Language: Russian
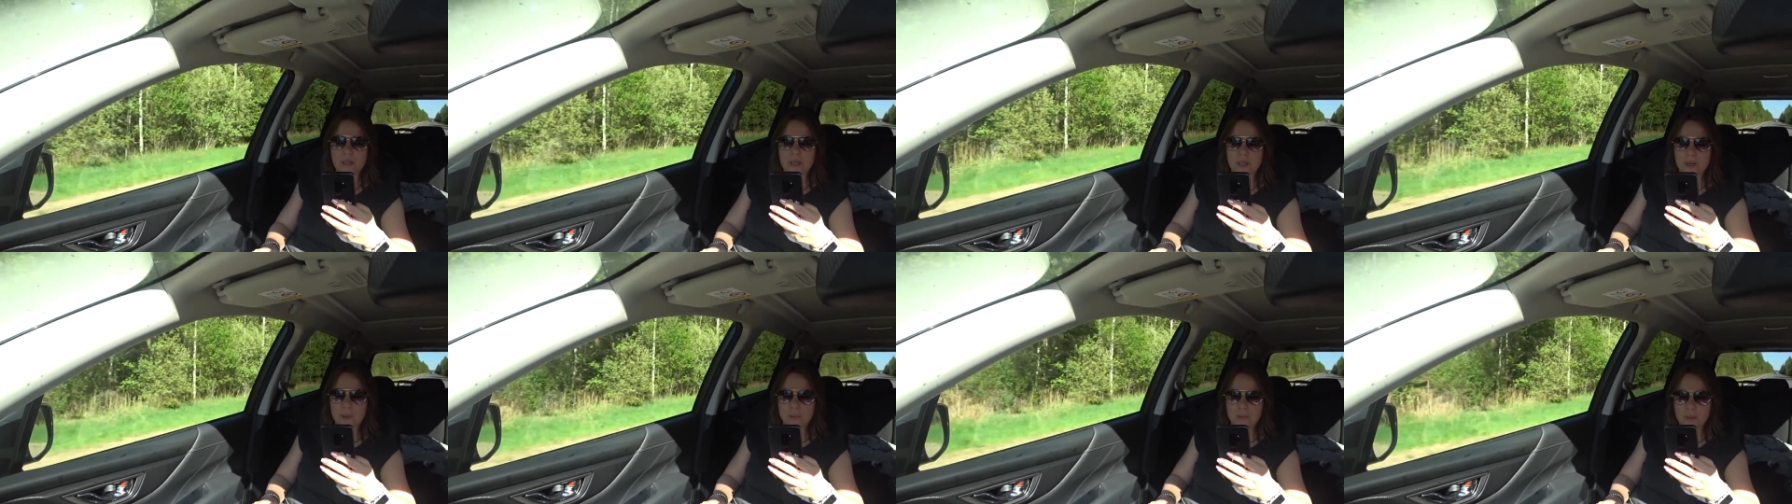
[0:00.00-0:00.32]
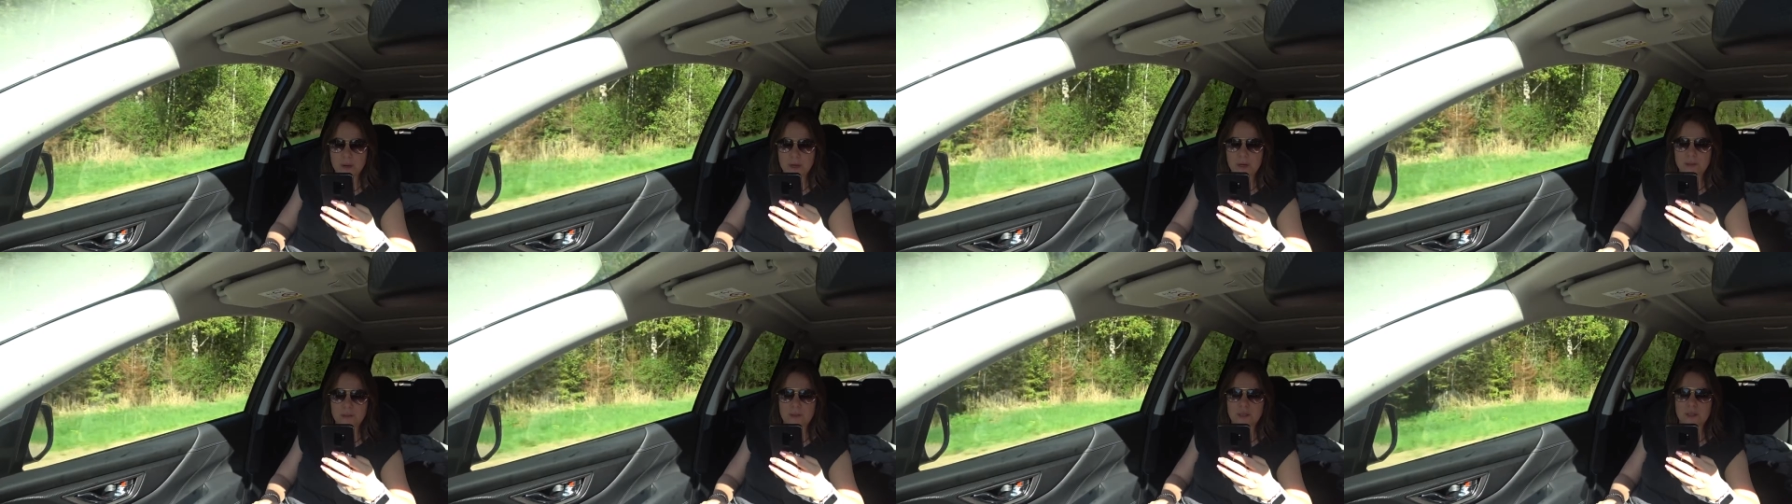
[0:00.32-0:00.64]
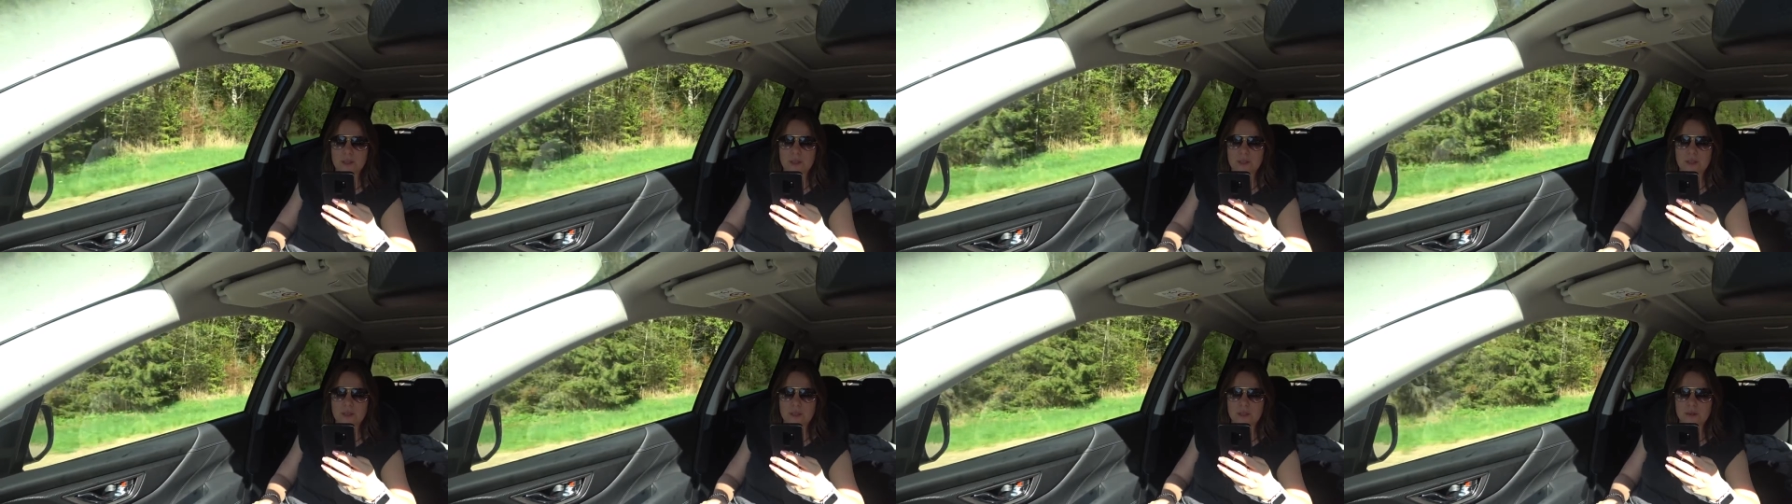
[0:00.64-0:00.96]
зоопарк,
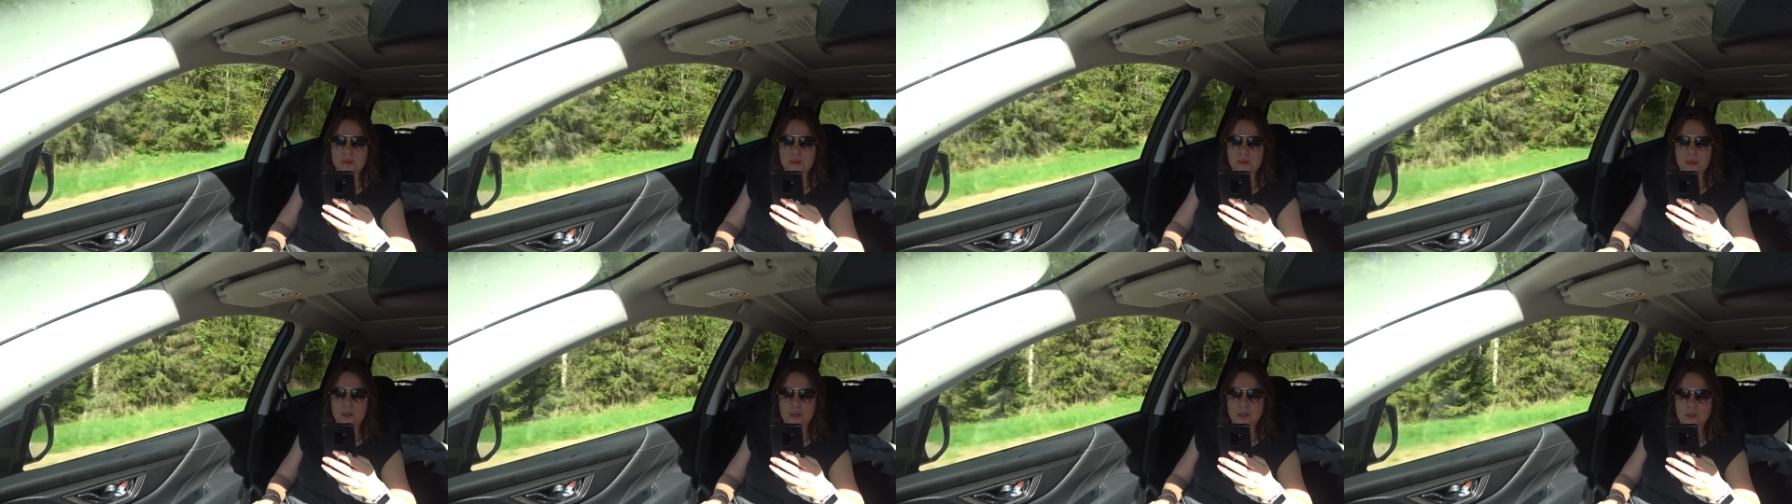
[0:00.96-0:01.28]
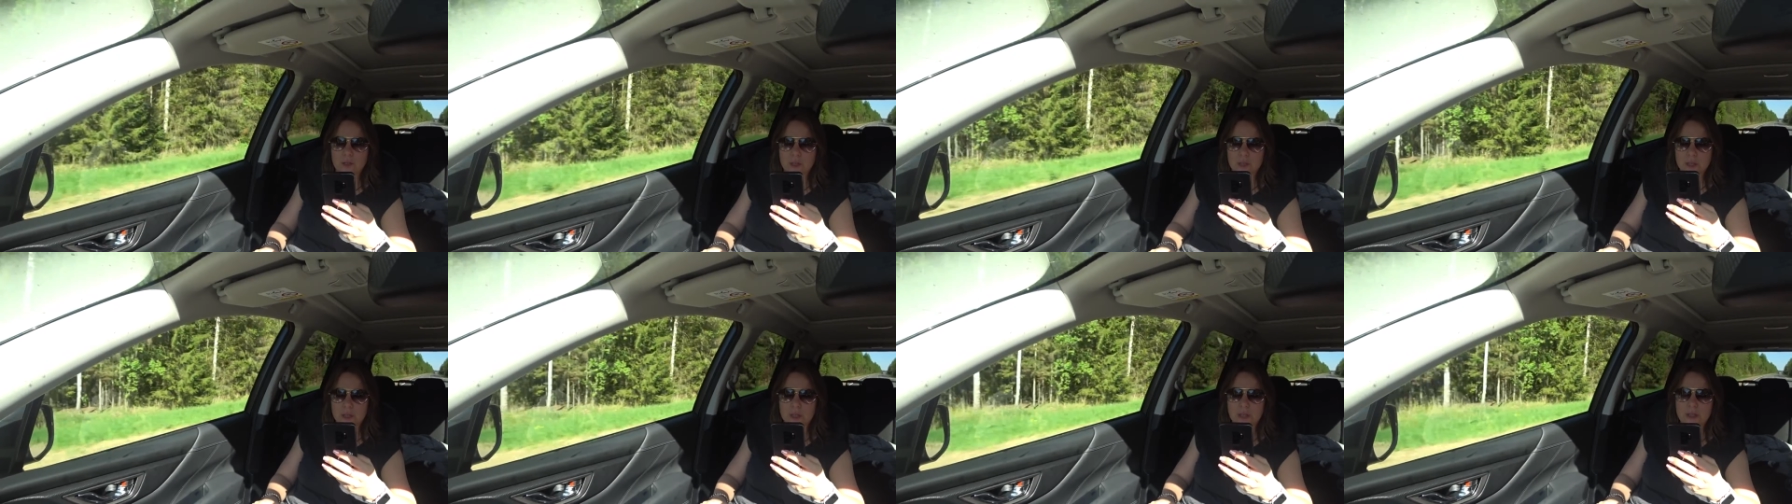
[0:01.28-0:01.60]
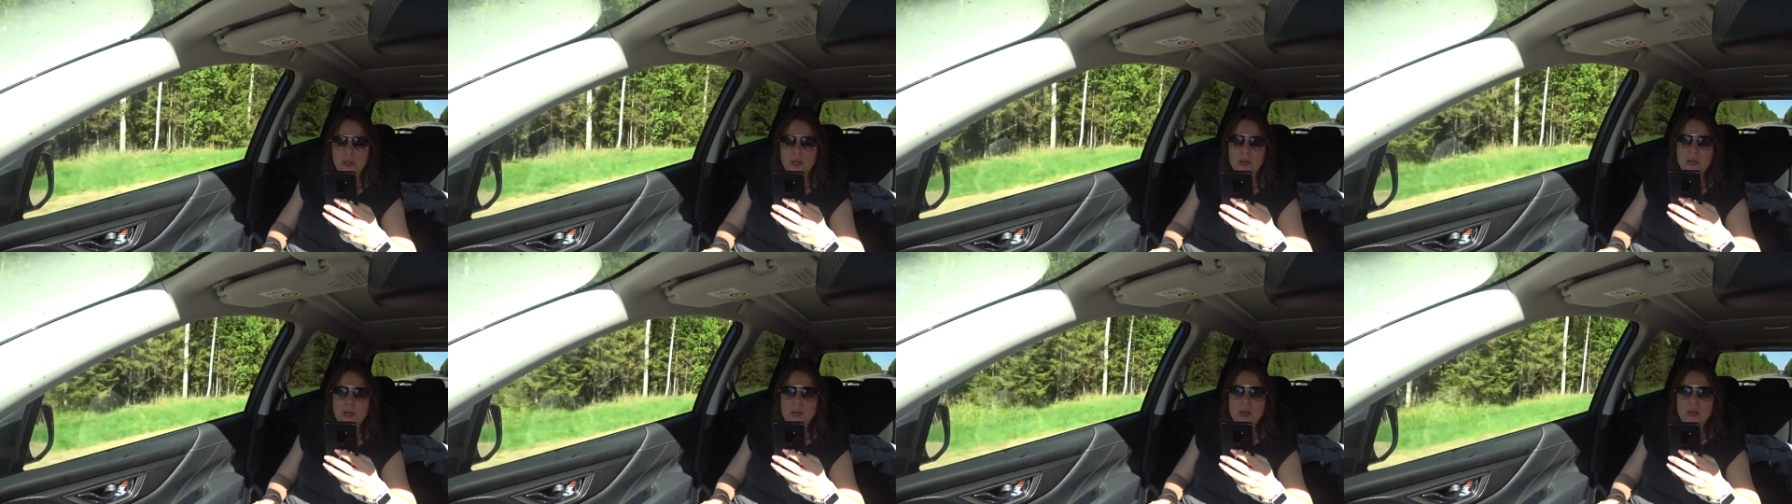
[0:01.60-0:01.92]
детский развивающий
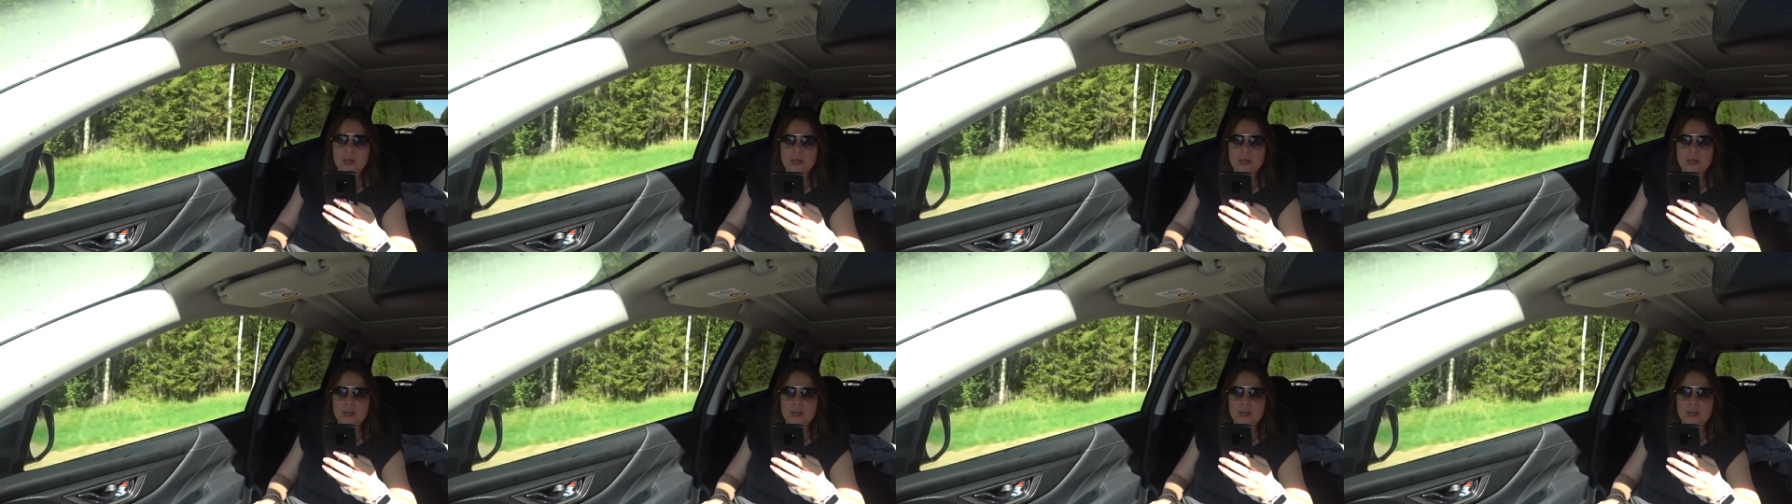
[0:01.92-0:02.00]
центр,